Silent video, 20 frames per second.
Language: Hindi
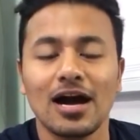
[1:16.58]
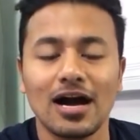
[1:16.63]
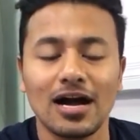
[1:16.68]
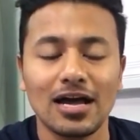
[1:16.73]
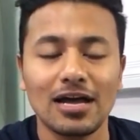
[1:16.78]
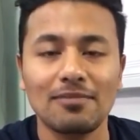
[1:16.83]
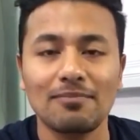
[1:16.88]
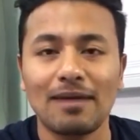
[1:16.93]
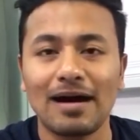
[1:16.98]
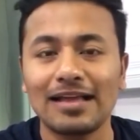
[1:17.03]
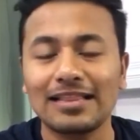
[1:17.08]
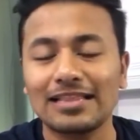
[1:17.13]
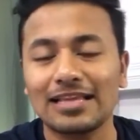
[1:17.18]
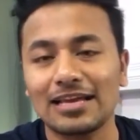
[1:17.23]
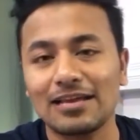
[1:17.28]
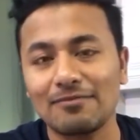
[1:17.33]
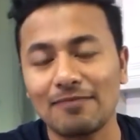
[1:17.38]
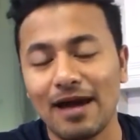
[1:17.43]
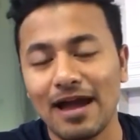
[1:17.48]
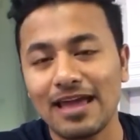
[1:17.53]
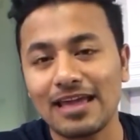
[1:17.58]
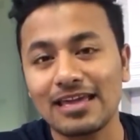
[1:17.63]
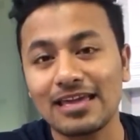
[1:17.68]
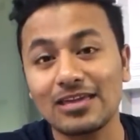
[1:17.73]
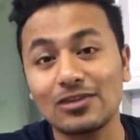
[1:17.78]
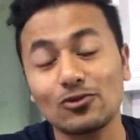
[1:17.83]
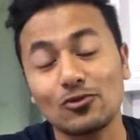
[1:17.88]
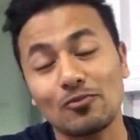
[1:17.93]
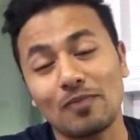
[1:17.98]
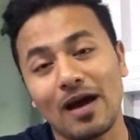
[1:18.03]
अगर बात करें भाई की
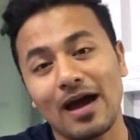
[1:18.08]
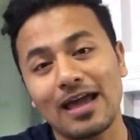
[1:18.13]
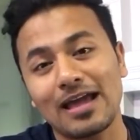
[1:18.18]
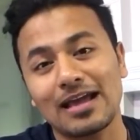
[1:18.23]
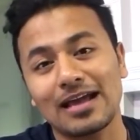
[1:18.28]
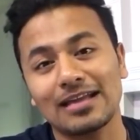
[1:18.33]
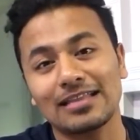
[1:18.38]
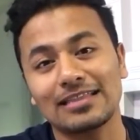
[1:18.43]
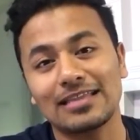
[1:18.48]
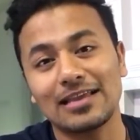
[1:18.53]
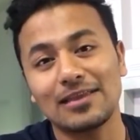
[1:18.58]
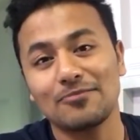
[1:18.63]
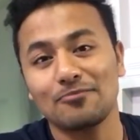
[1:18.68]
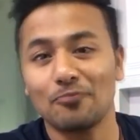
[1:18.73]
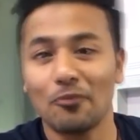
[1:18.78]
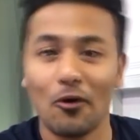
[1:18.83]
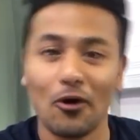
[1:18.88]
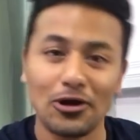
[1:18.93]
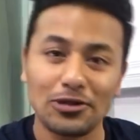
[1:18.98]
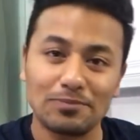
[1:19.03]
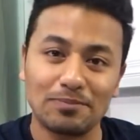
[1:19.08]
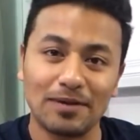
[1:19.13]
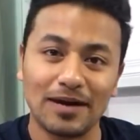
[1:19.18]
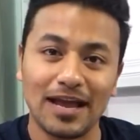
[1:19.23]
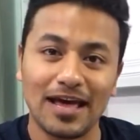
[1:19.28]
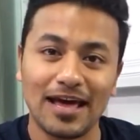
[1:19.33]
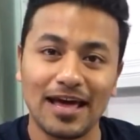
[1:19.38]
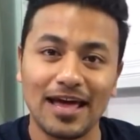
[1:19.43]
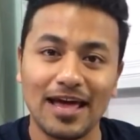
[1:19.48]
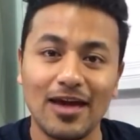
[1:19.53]
तो भाई का दिल बहुत
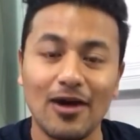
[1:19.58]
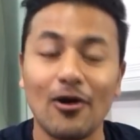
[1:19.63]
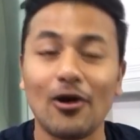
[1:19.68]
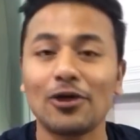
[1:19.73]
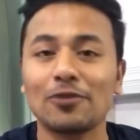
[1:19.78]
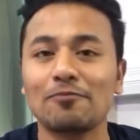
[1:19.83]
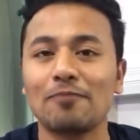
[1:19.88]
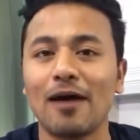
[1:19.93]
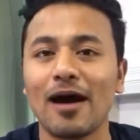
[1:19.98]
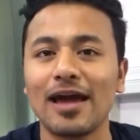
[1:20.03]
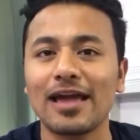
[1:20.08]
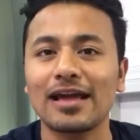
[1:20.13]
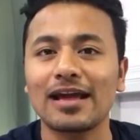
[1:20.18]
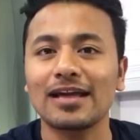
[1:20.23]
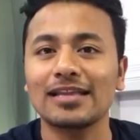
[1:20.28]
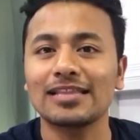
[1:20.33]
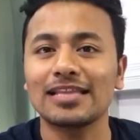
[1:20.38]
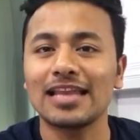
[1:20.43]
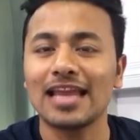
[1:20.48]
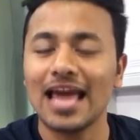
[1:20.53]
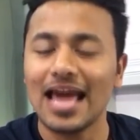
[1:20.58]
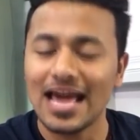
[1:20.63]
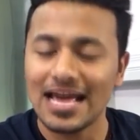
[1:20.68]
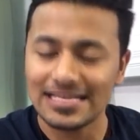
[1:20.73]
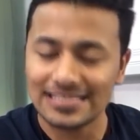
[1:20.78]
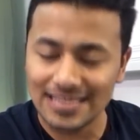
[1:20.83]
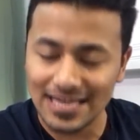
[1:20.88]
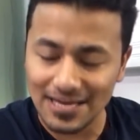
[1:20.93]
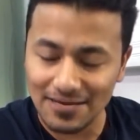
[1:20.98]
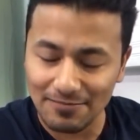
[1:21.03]
बड़ा है और भाई का दिल
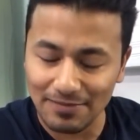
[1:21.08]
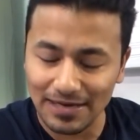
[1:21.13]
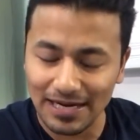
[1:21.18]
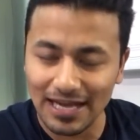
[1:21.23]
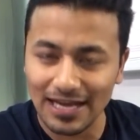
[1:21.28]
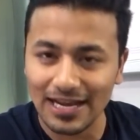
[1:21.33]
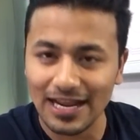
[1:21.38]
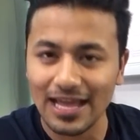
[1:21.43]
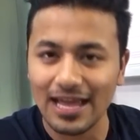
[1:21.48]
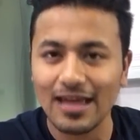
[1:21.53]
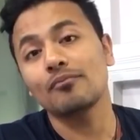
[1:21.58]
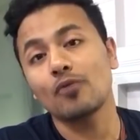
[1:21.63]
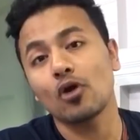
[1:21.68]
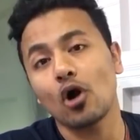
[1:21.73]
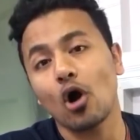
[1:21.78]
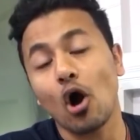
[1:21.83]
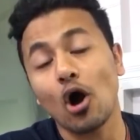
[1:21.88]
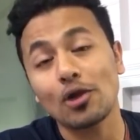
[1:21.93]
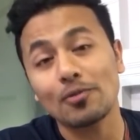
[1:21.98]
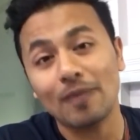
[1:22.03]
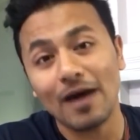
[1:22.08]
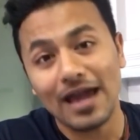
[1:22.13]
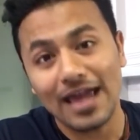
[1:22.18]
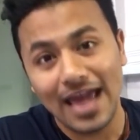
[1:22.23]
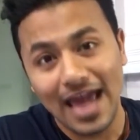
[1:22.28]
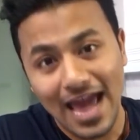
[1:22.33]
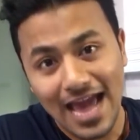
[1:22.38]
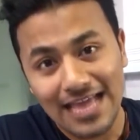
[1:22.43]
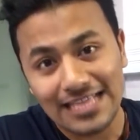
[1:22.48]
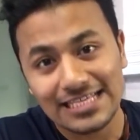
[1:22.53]
ऐसा ही बना रहे और भाई
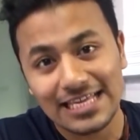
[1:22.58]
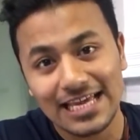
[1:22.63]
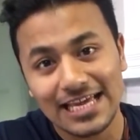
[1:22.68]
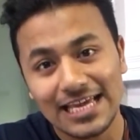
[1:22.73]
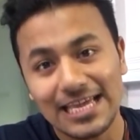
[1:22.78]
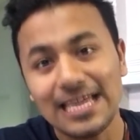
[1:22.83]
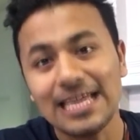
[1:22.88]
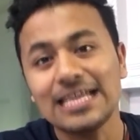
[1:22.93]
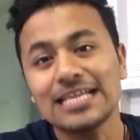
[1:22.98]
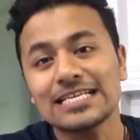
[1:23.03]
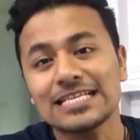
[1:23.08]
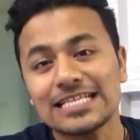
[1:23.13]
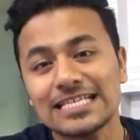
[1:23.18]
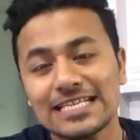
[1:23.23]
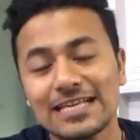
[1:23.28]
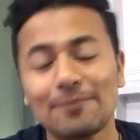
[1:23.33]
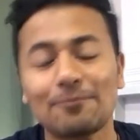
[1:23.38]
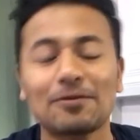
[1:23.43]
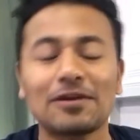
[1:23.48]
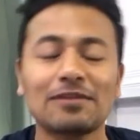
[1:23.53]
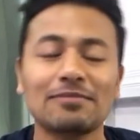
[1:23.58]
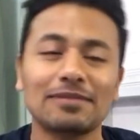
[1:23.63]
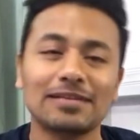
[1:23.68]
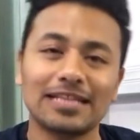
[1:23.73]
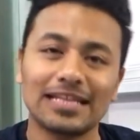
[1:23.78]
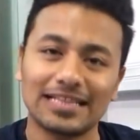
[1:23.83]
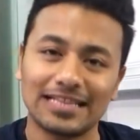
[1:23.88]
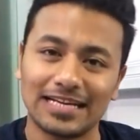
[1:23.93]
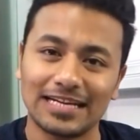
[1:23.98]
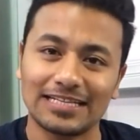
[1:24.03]
ऐसे ही सबकी
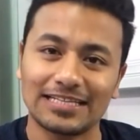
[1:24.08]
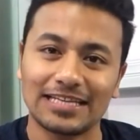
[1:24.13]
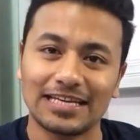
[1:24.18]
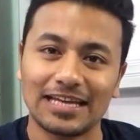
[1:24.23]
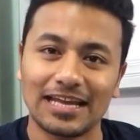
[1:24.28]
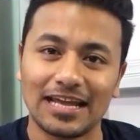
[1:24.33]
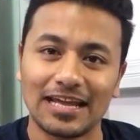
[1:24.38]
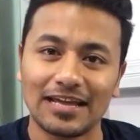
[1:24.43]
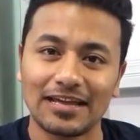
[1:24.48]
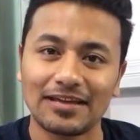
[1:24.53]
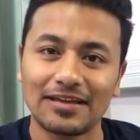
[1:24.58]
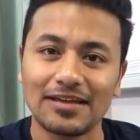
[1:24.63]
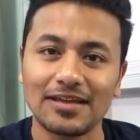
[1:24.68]
मदद करते रहे